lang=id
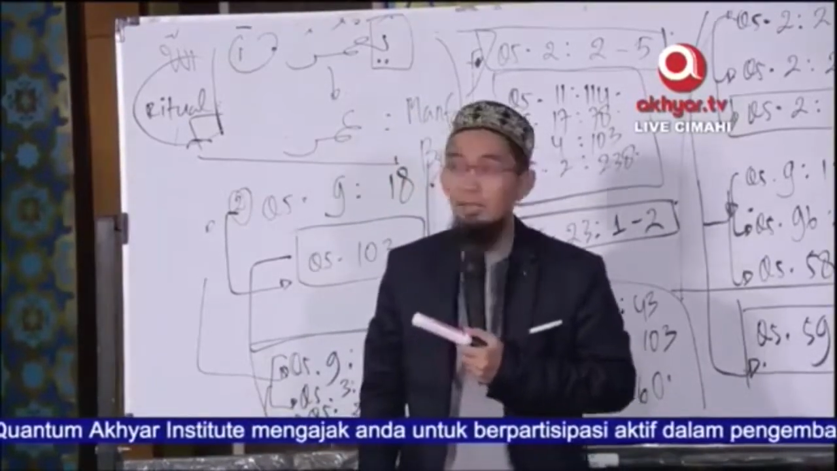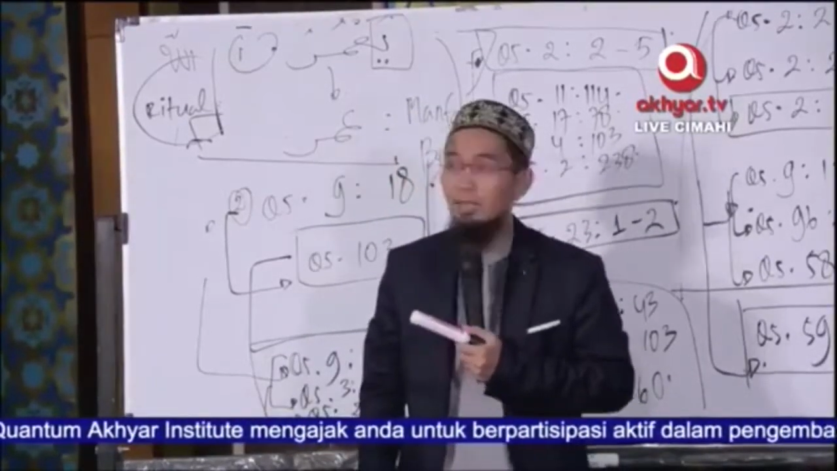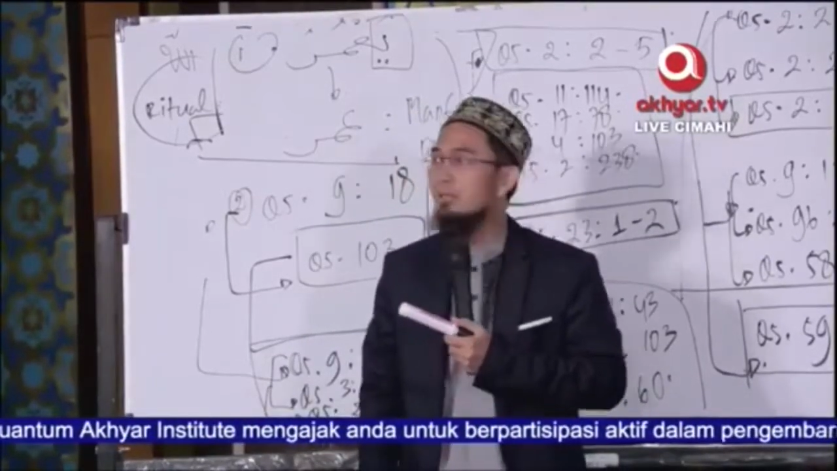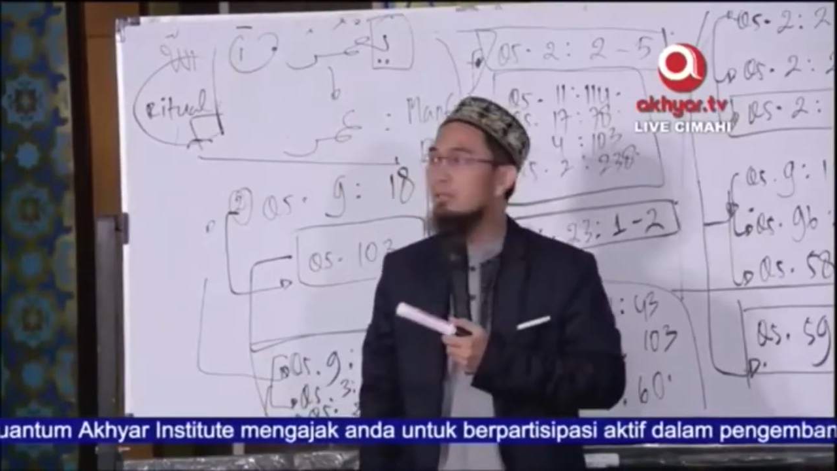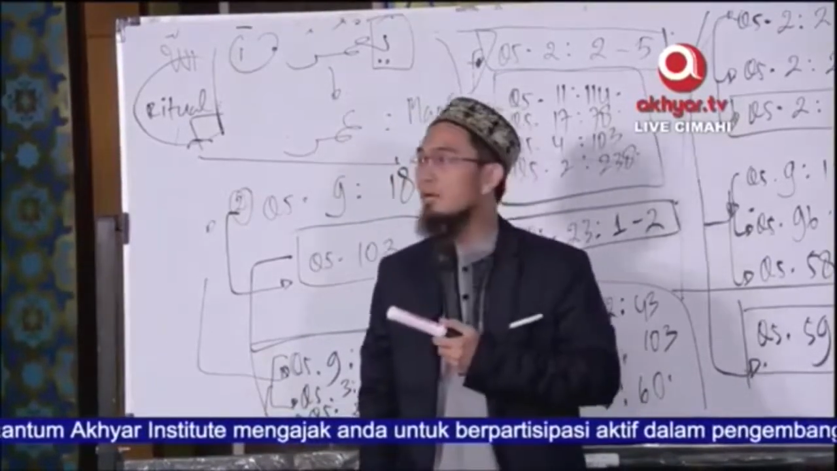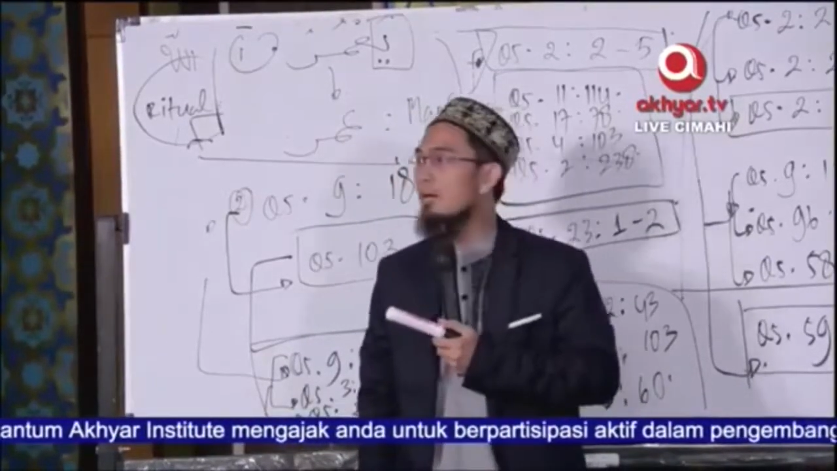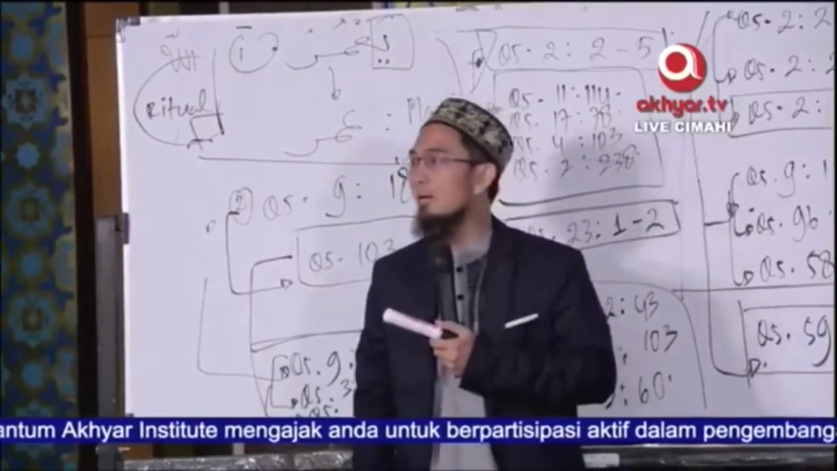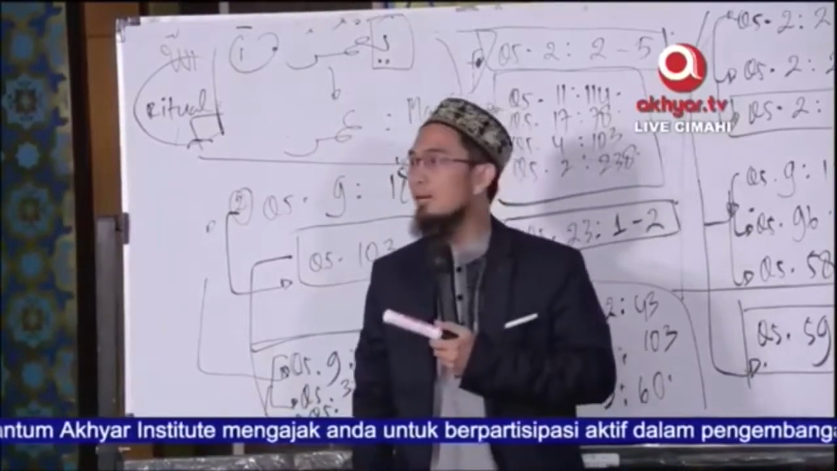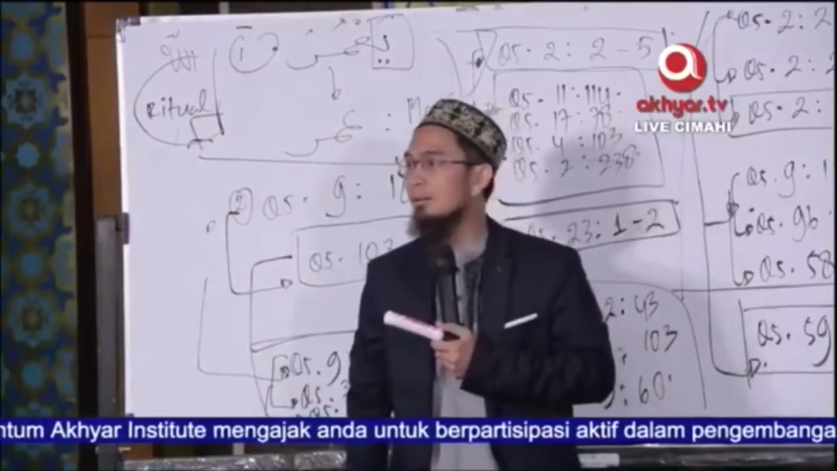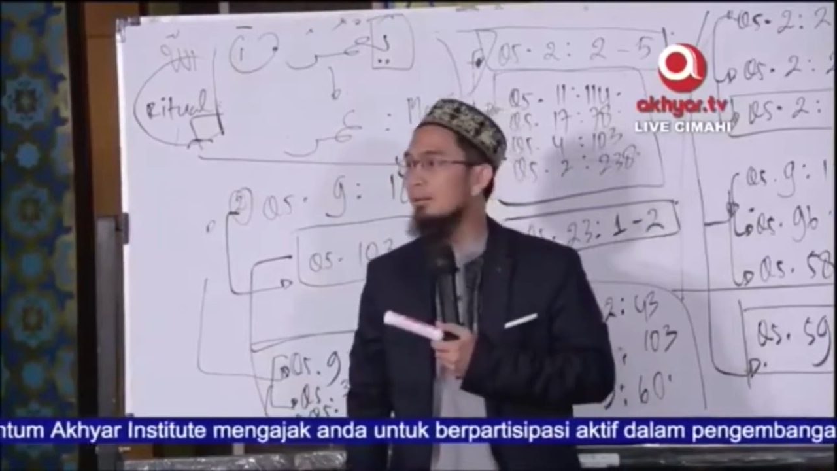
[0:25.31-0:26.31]
Dari
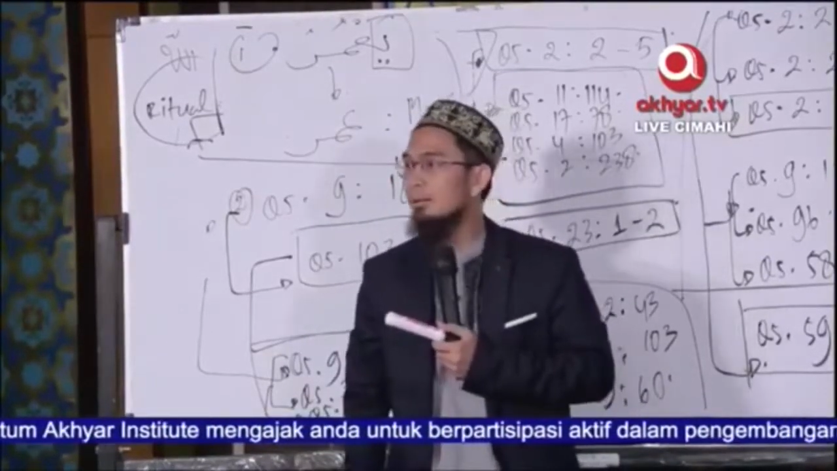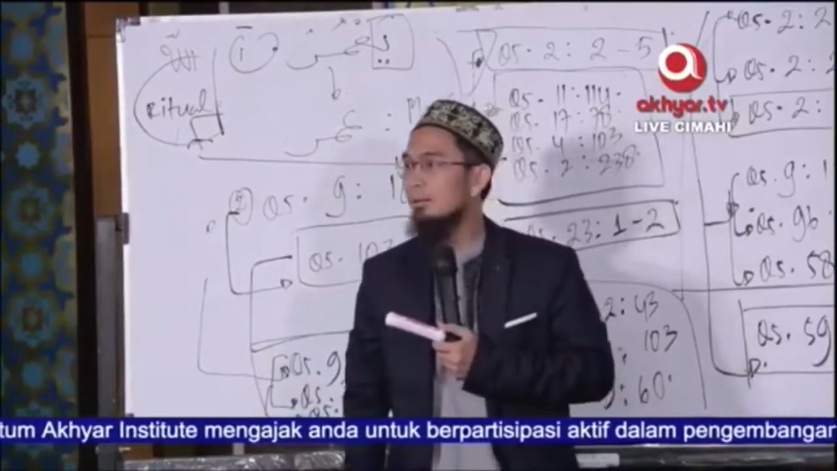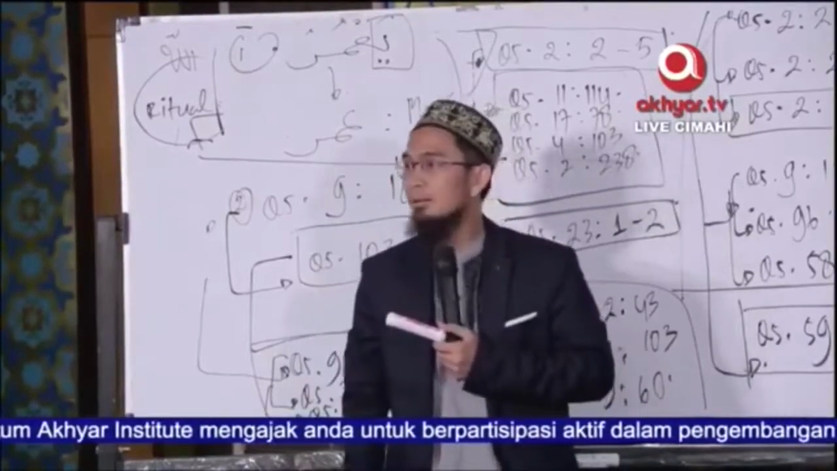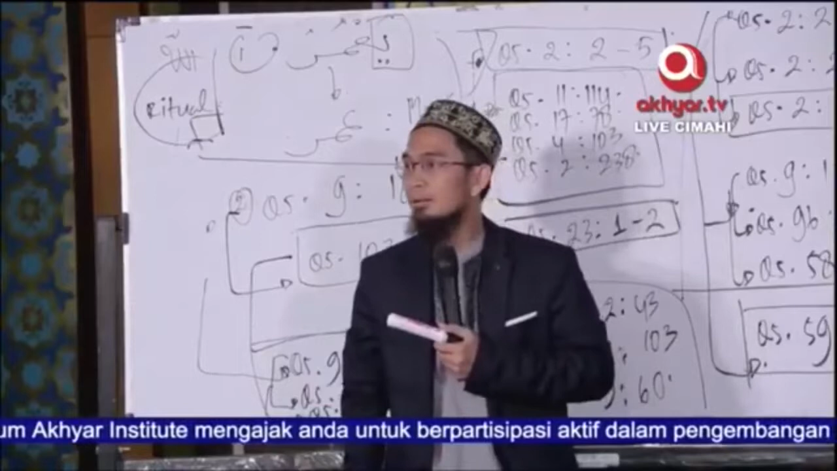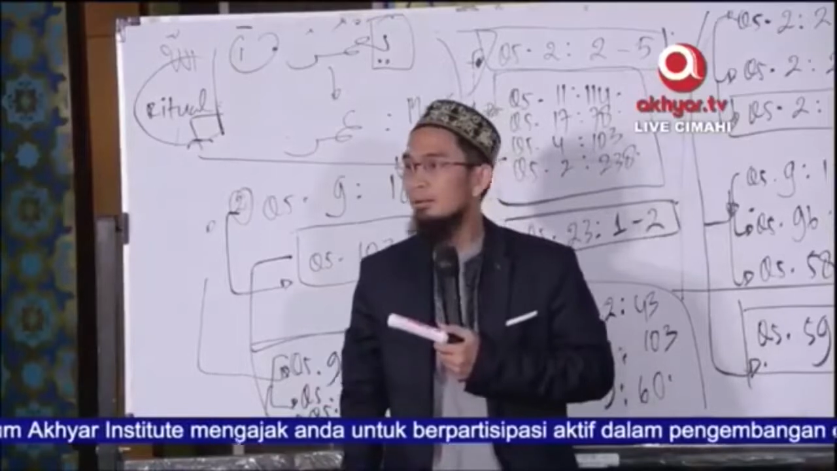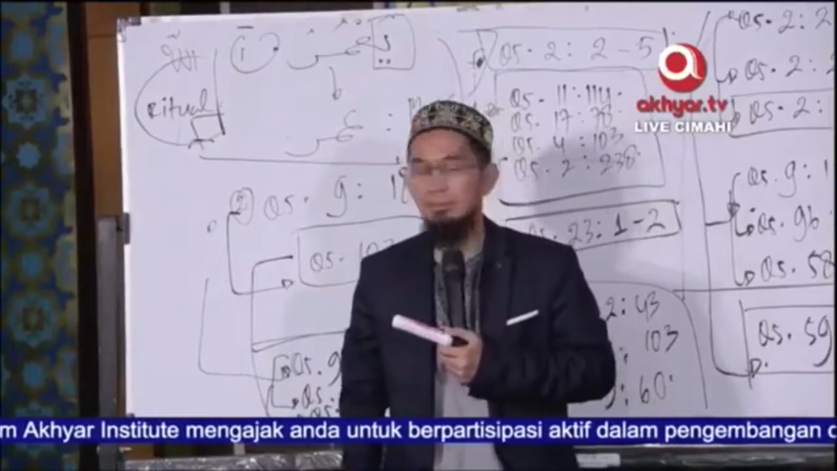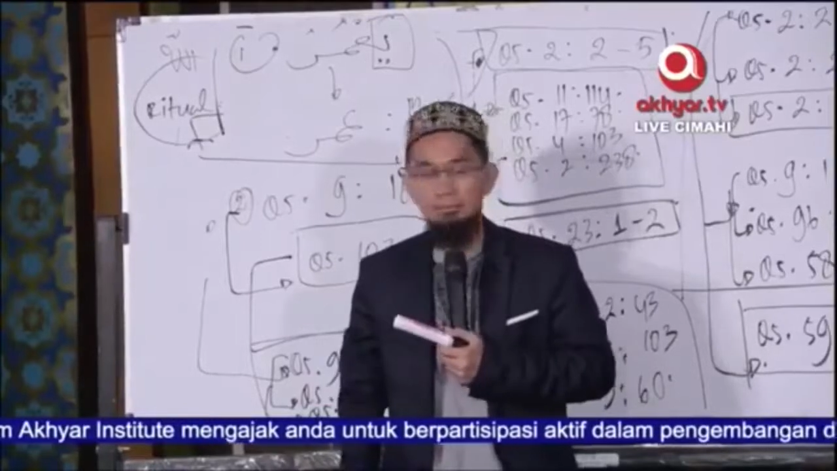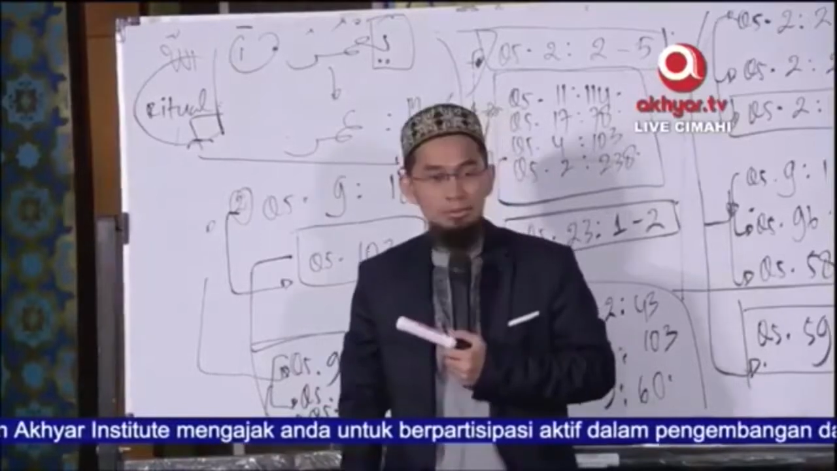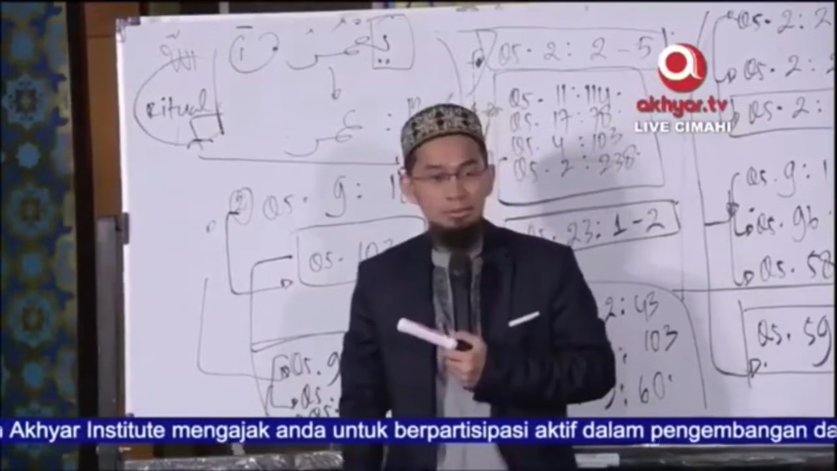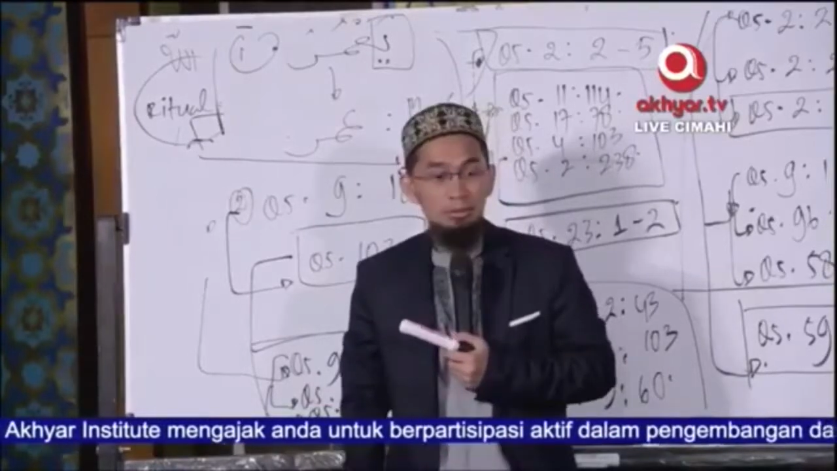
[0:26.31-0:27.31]
Demak.
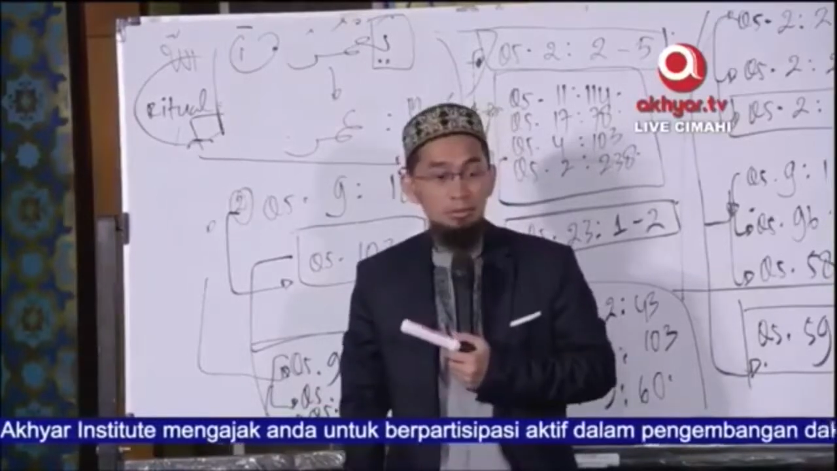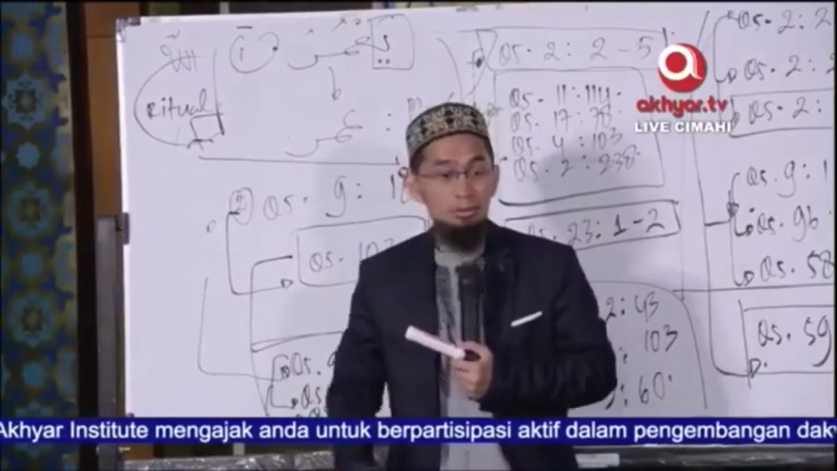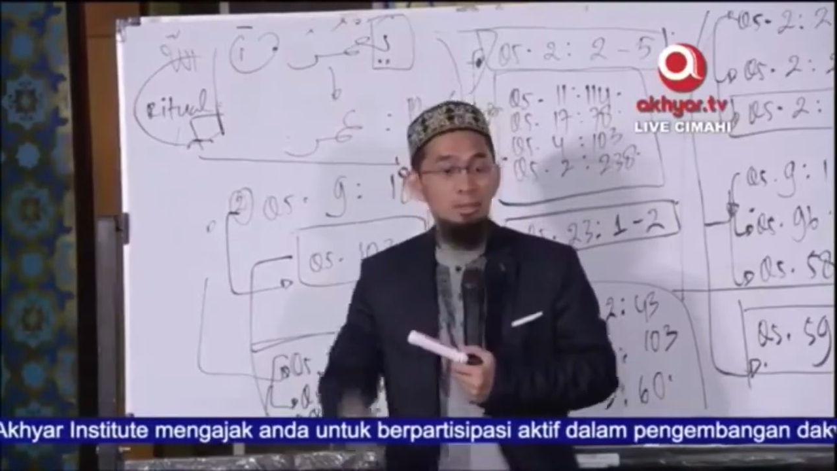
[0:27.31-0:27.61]
Masya Allah.